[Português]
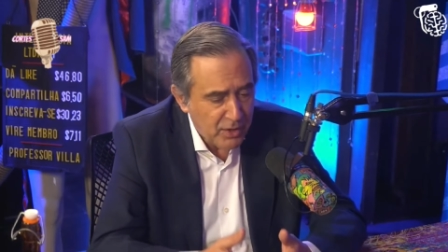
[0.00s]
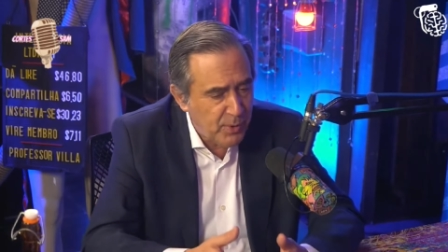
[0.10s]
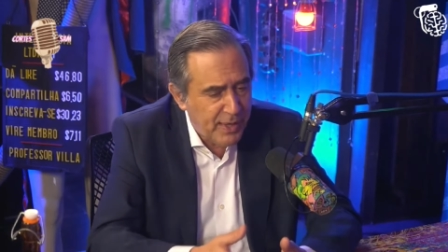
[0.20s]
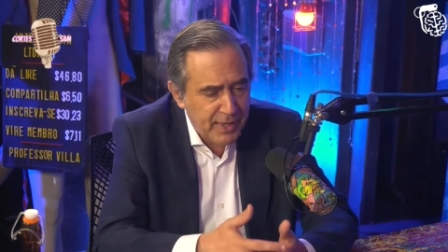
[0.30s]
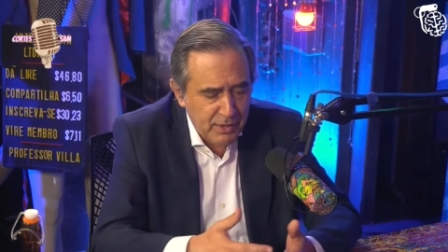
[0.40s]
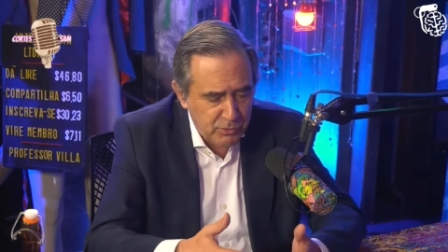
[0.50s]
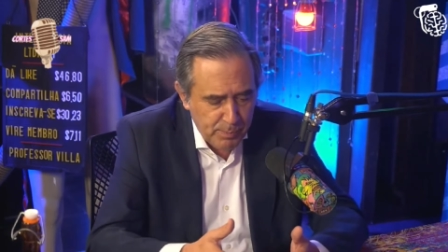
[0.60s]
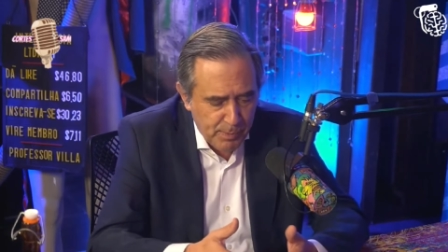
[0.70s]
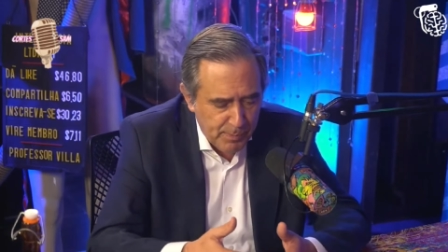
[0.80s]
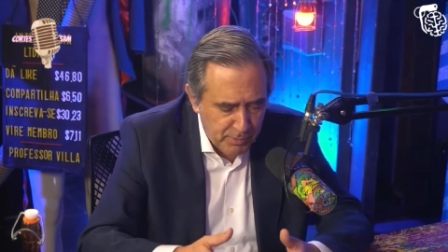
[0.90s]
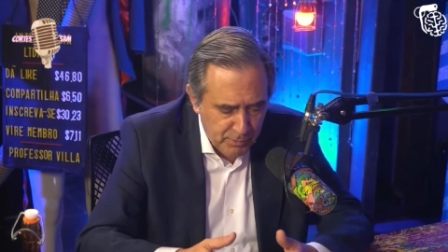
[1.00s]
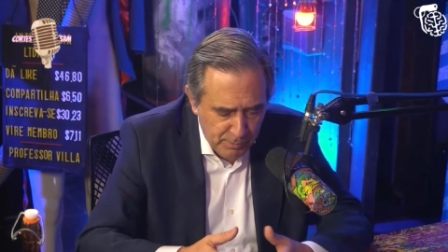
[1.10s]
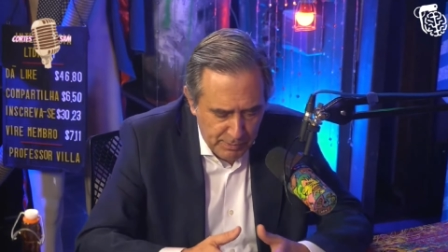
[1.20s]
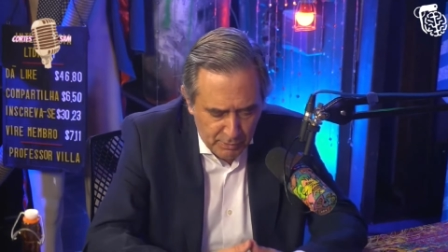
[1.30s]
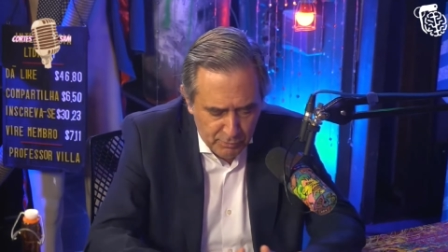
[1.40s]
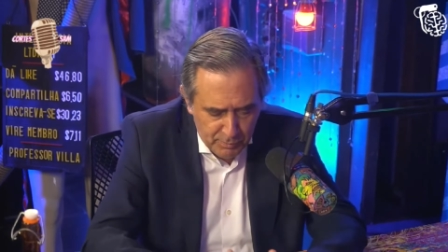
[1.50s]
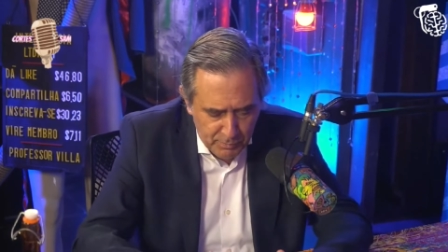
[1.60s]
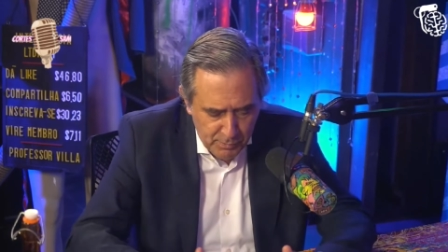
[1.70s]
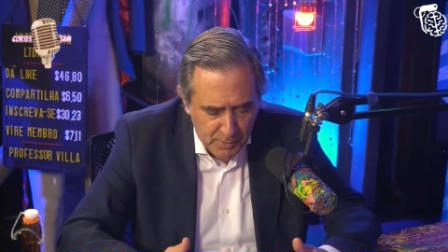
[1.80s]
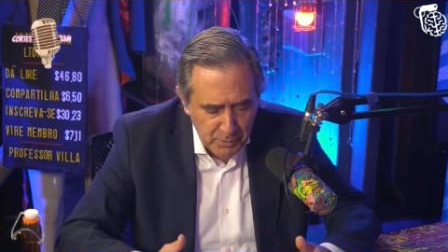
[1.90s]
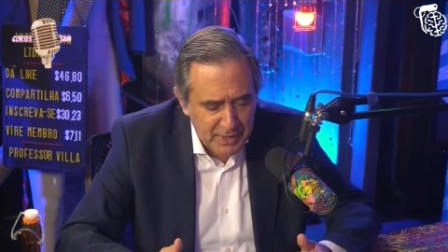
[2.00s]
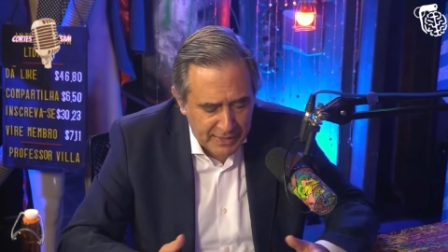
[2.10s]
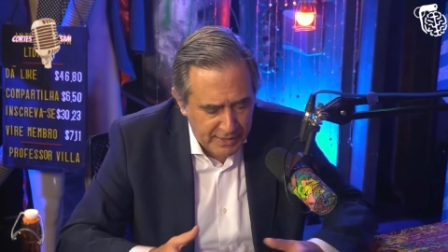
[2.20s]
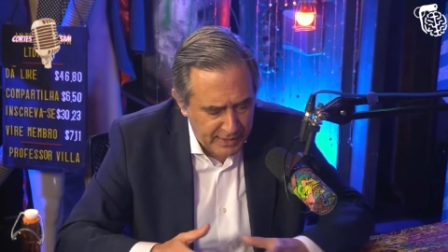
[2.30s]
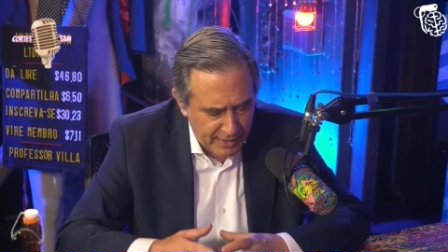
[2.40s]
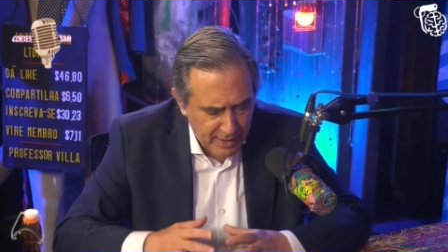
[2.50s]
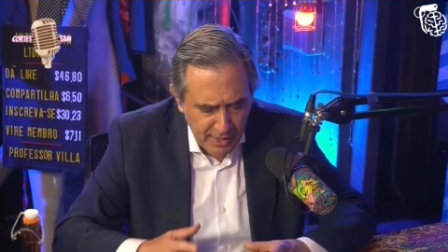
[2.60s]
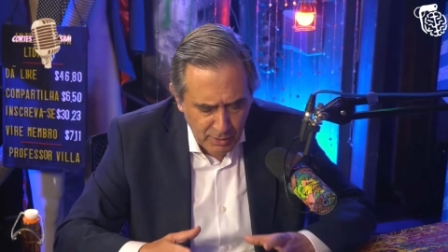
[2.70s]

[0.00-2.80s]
Não é que eu estou propondo, nós somos uma autarquia.